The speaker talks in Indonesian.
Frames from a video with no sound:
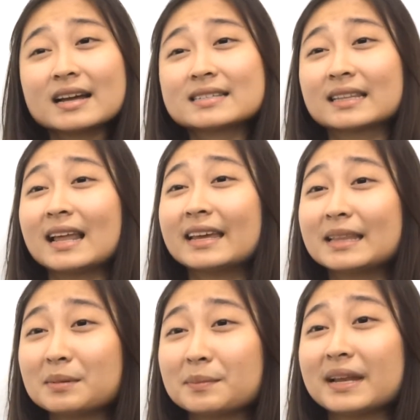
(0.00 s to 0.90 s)
Setelah
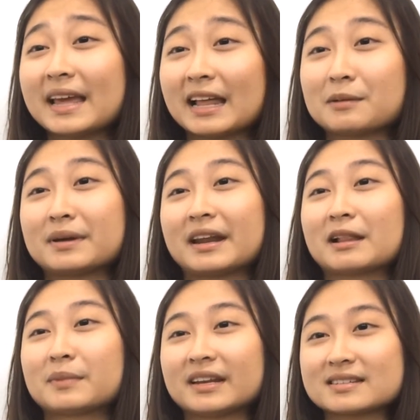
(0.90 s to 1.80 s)
kita memilih
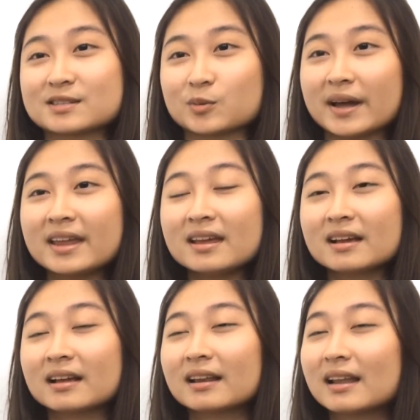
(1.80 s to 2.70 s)
elemen-elemen yang sesuai,
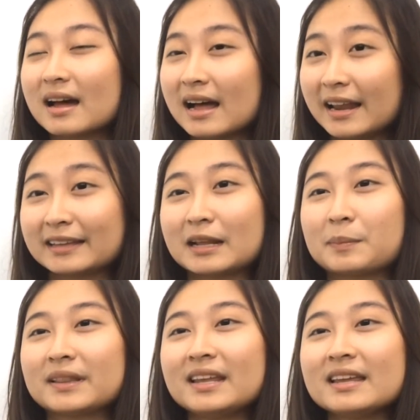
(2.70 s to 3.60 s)
hal yang
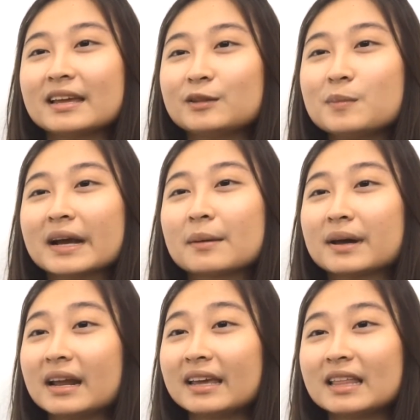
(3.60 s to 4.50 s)
terpenting yaitu
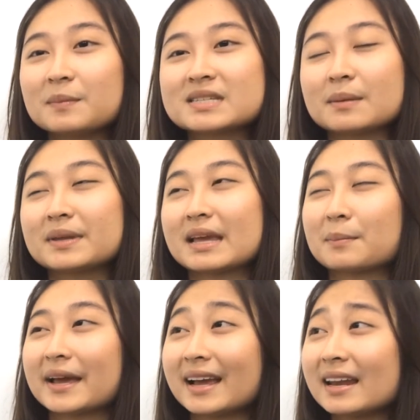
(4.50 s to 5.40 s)
bagaimana kita bisa
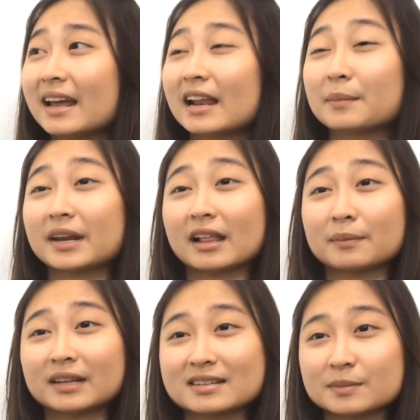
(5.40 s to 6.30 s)
menyampaikan
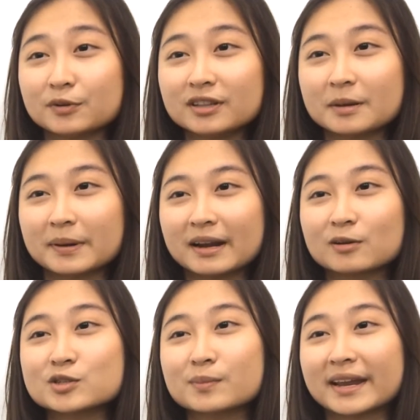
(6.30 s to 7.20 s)
elemen-elemen tersebut kepada
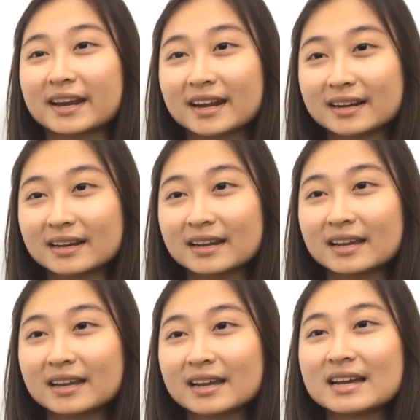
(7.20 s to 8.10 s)
konsumen.
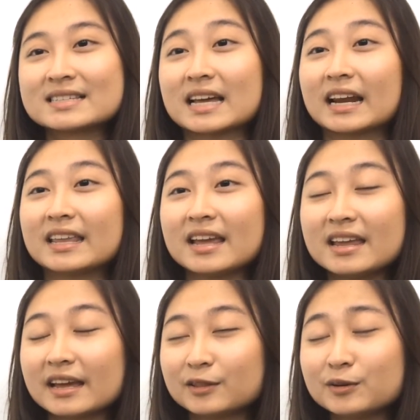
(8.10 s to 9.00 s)
Caranya
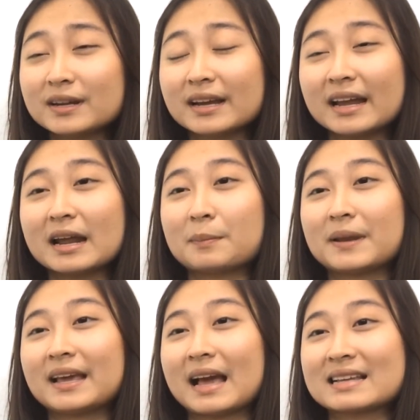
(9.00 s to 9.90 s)
yaitu dengan
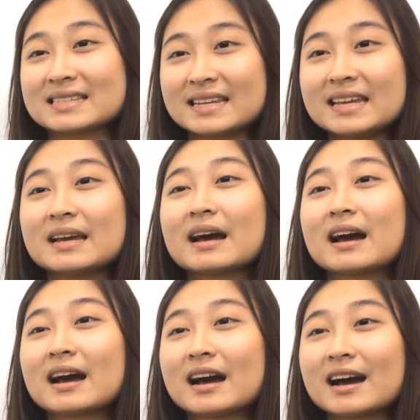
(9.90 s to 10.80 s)
aplikasi
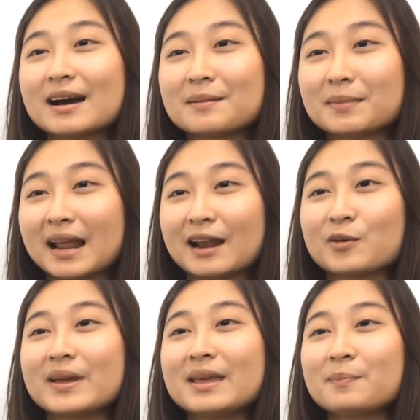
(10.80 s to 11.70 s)

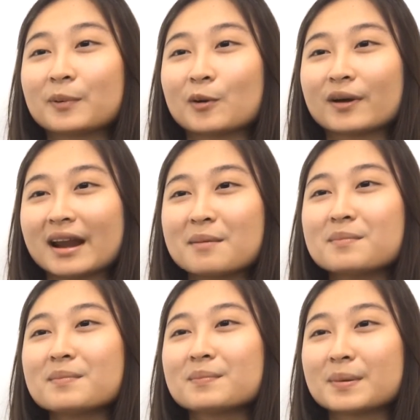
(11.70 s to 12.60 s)
melalui program
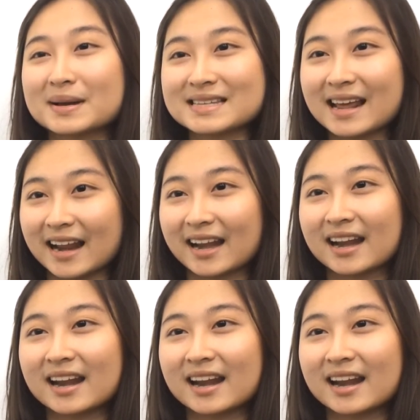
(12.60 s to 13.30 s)
pemasaran.